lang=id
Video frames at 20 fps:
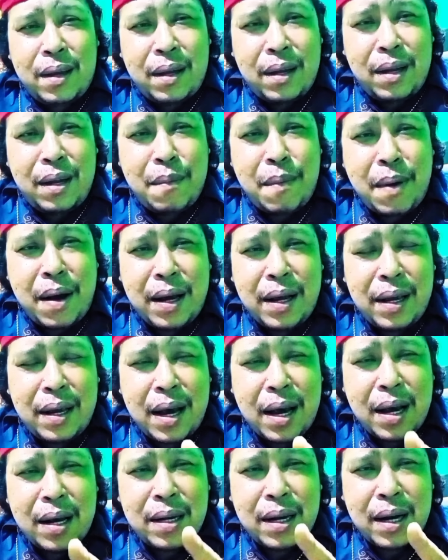
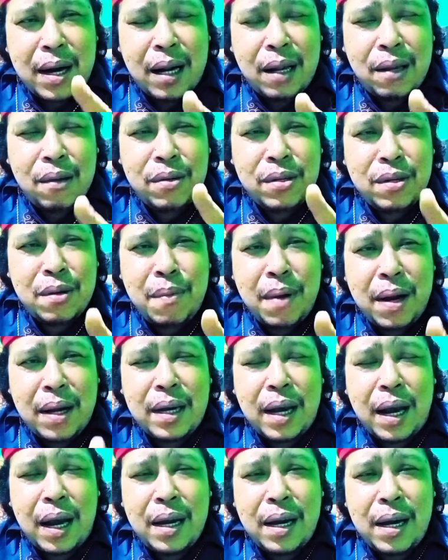dibaca 111
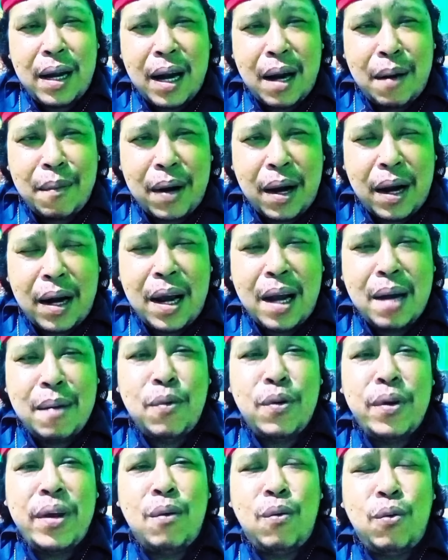kali dalam
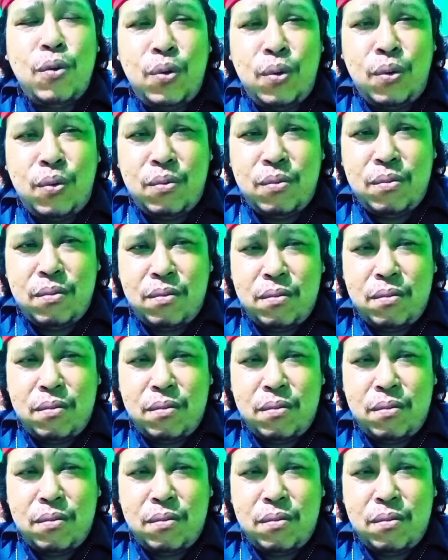keadaan punya utuh.